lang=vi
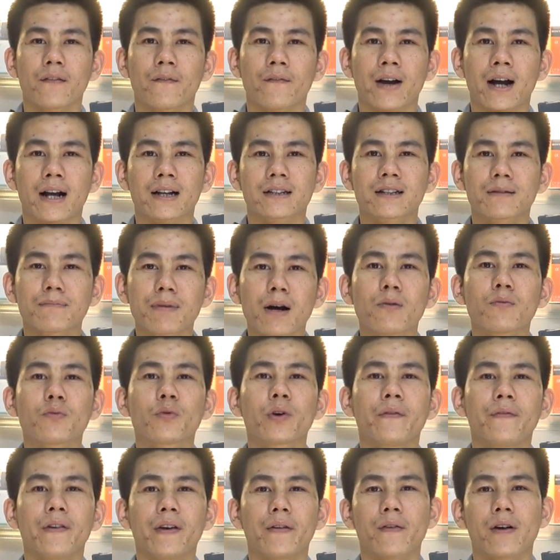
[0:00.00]
Và rất mong
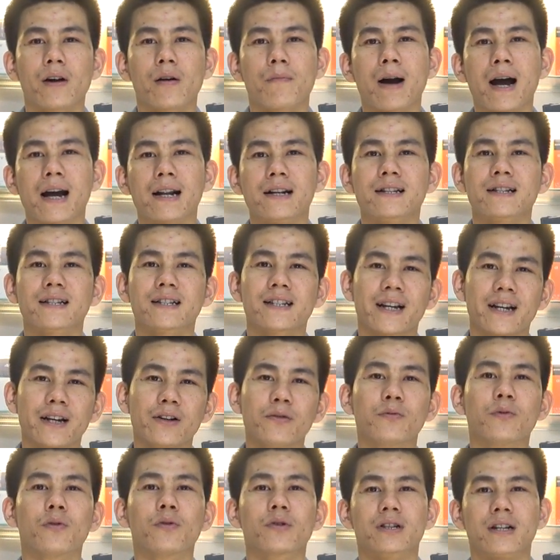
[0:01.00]
quý vị và các bạn sẽ
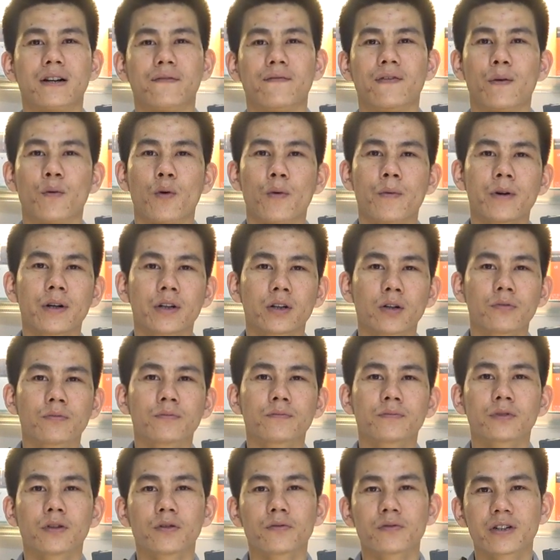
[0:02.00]
ủng hộ sản phẩm của bên Tùng.
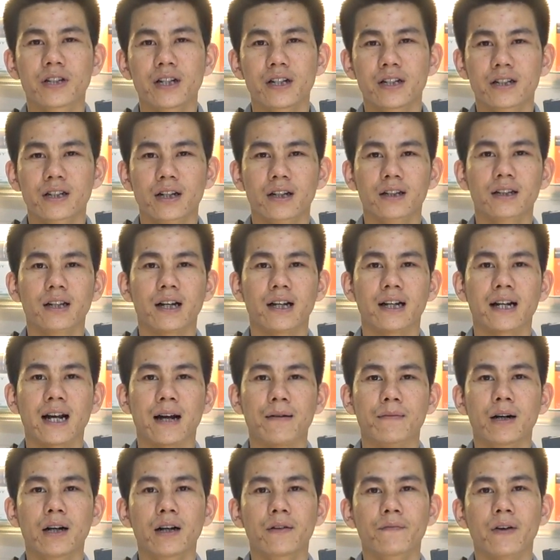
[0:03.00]
Tùng xin chân thành
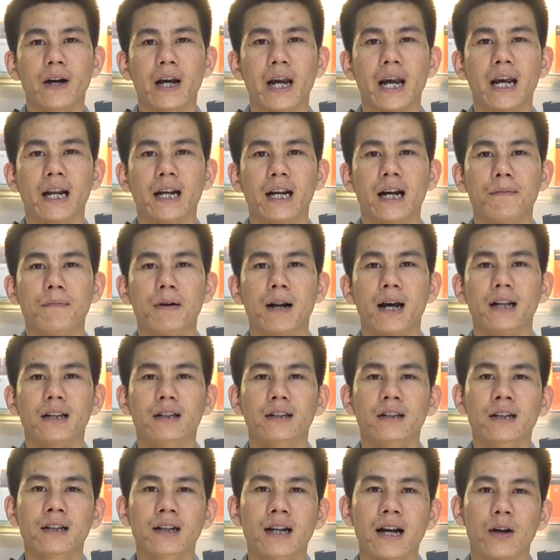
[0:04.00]
cảm ơn và hẹn gặp lại
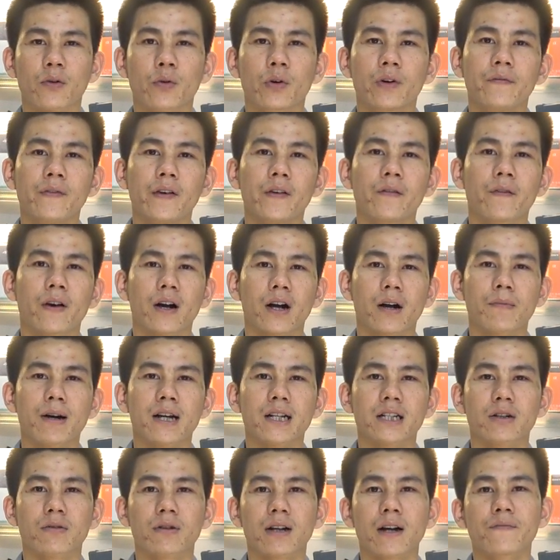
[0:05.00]
tất cả quý vị và các
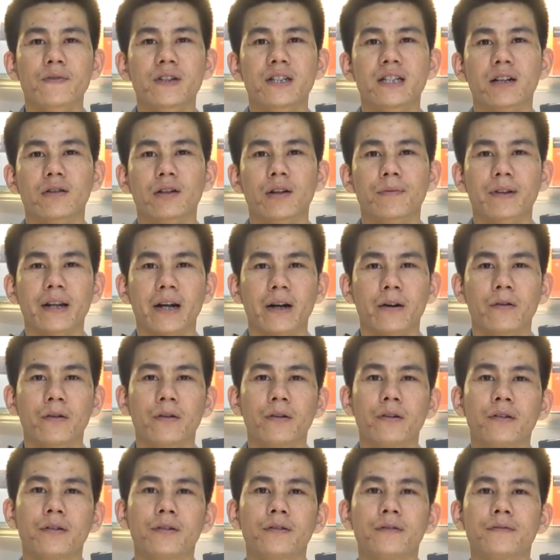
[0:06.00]
bạn trong các video tiếp theo.